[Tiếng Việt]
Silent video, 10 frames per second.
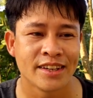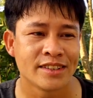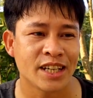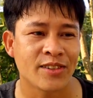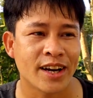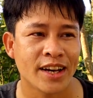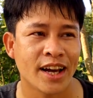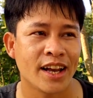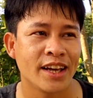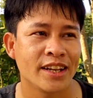xây một căn
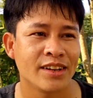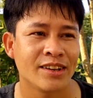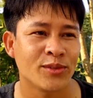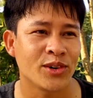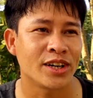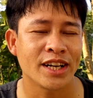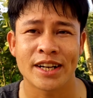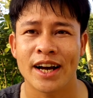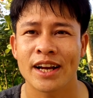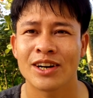nhà lên thì một trệt
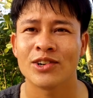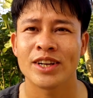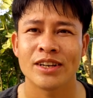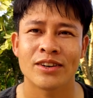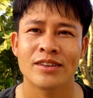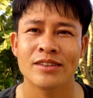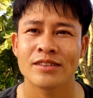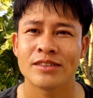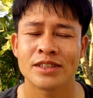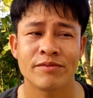hai lầu thì nó
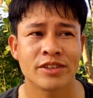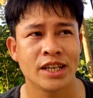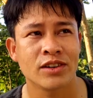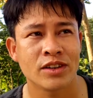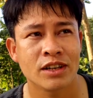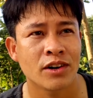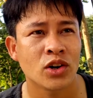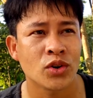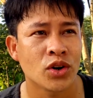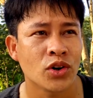xấp xỉ nó rơi vào
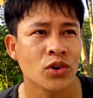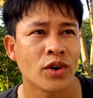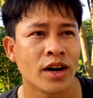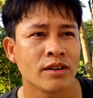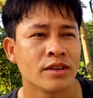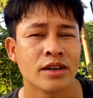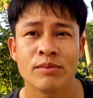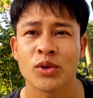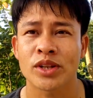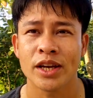đâu đó khoảng hơn
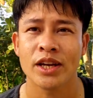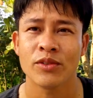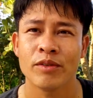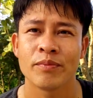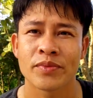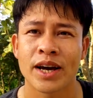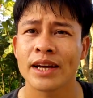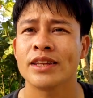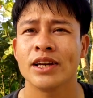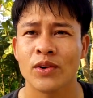một tỷ, đúng không?
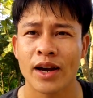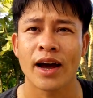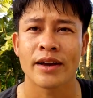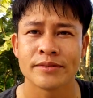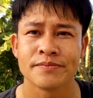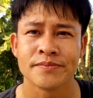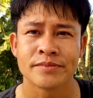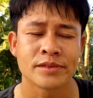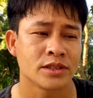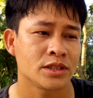hai tỷ đổ lại
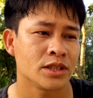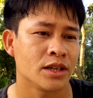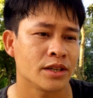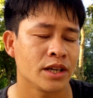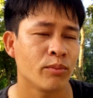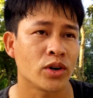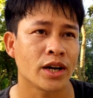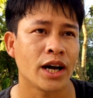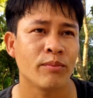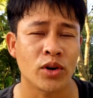trên một
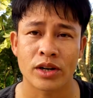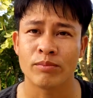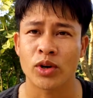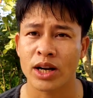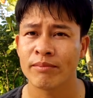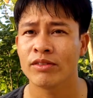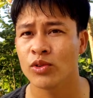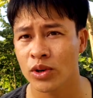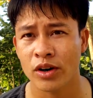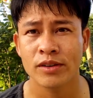cái một một trăm mét
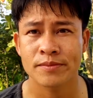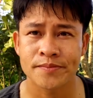vuông đó.